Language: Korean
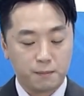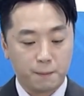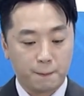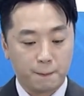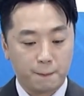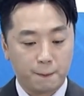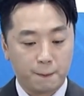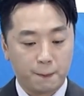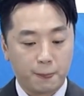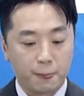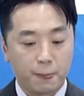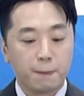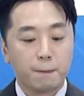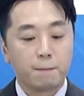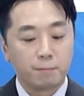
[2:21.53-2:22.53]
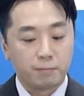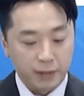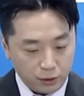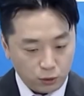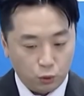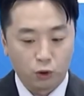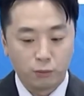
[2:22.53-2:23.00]
만6 5 0 0 원이요
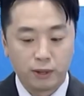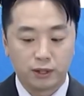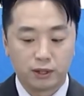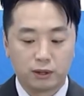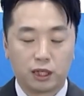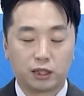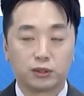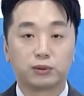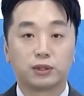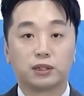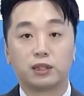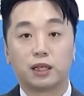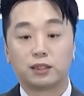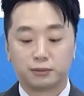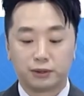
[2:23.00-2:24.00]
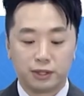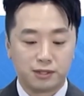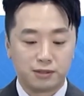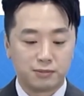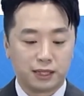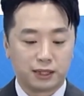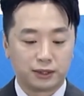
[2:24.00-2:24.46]
네, 그것만 기억하시고 대응하시면
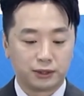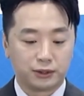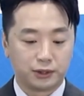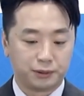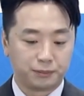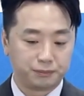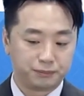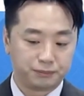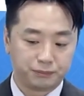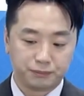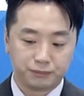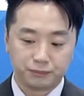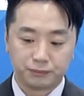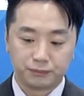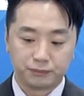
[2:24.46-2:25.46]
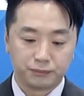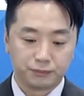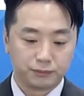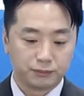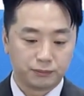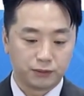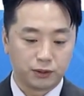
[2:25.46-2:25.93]
되겠습니다. 아시겠죠? 예,
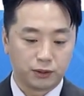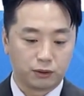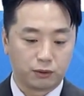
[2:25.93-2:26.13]
네, 감사합니다. 네,